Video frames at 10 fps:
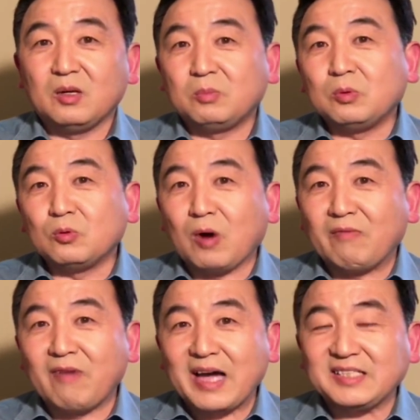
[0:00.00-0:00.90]
不
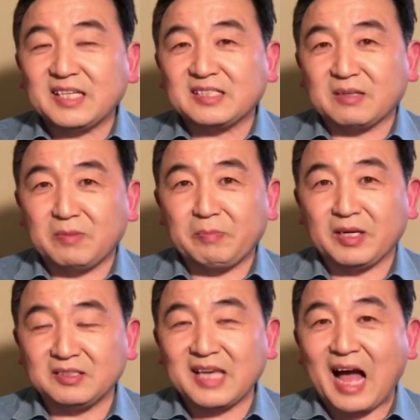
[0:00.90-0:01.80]
管外界怎么
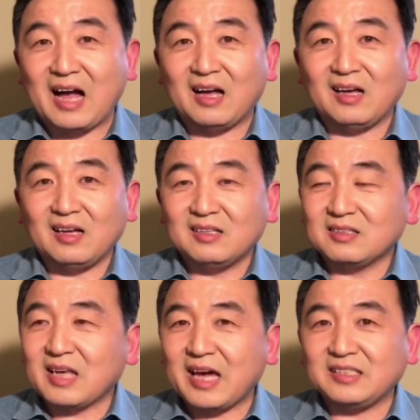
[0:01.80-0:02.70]
评价，
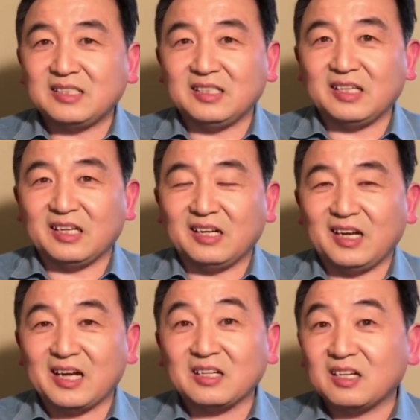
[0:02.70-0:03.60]
蔡奇
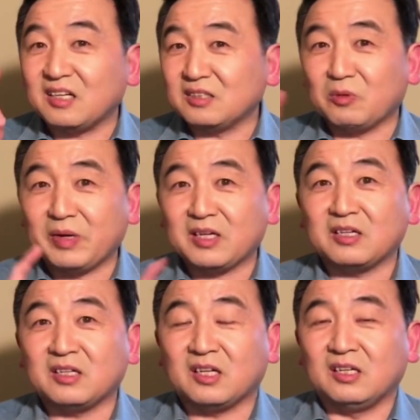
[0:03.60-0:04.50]
连个哼都没
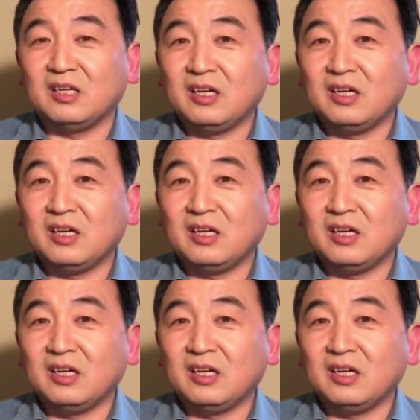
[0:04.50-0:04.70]
哼哼。